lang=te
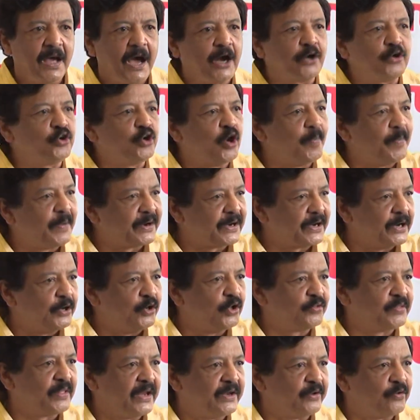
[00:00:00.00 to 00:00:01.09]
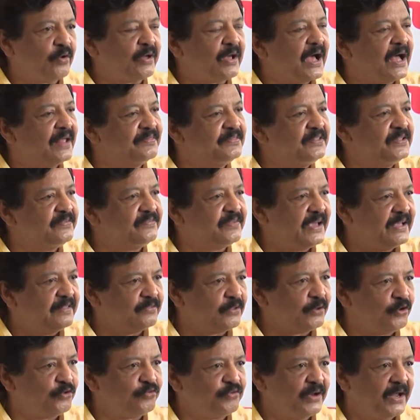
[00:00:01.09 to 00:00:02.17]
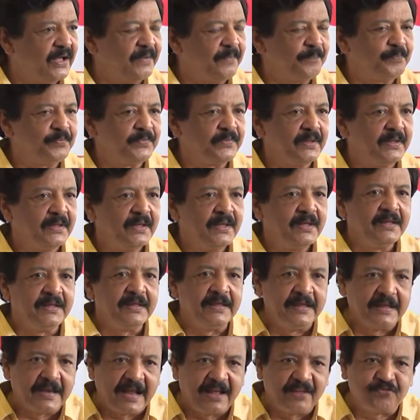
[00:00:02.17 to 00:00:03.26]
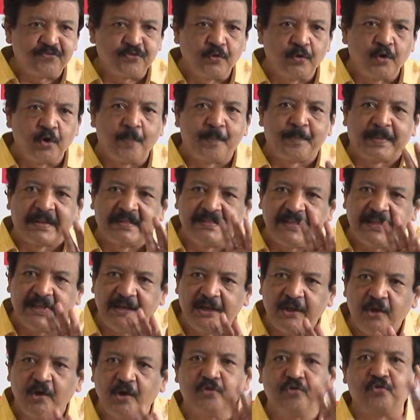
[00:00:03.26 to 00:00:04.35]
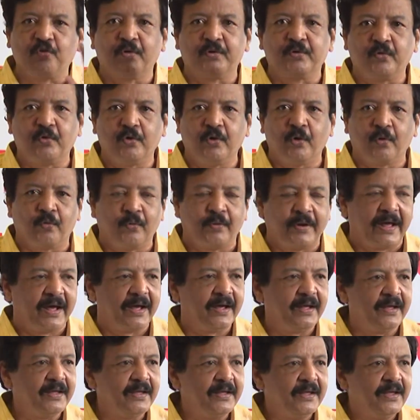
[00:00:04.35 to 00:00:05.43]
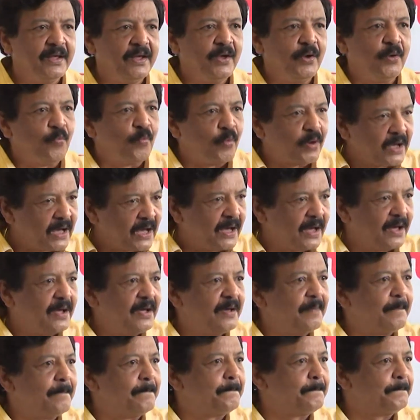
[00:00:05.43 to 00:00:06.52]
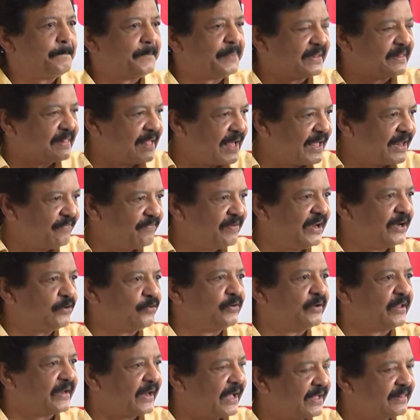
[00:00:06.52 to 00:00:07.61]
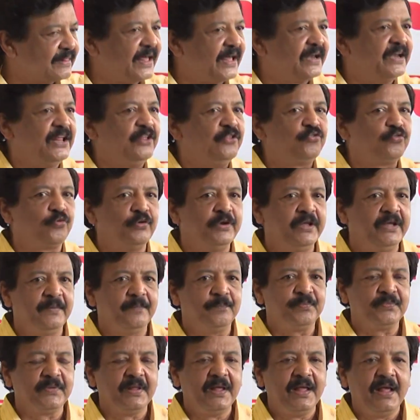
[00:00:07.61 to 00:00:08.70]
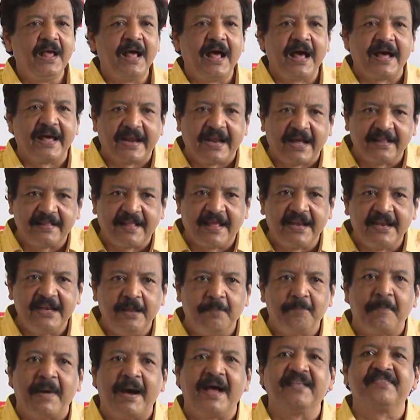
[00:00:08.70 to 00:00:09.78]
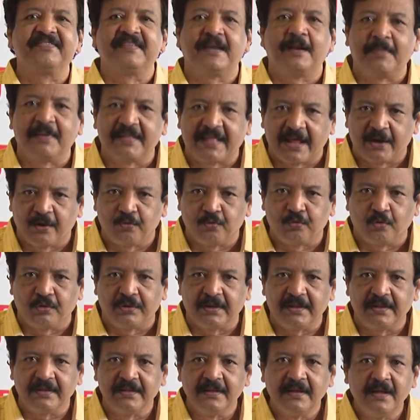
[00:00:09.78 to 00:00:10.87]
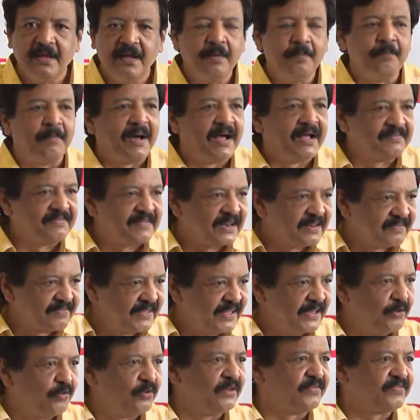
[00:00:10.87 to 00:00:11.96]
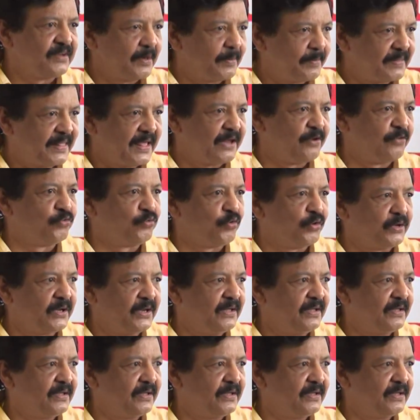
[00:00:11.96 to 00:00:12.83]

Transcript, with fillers: అక్టోబర్ రెండో తారీఖు గాంధీ జయంతి రోజున ఈ రాష్ట్రంలో ప్రతి నియోజకవర్గంలో కూడా ఒక ప్రధానమైనటువంటి రహదారిని ఎంచుకుని ఆ రహదారిని మా శ్రమదానంతో మా జన సైనికుల శ్రమదానంతో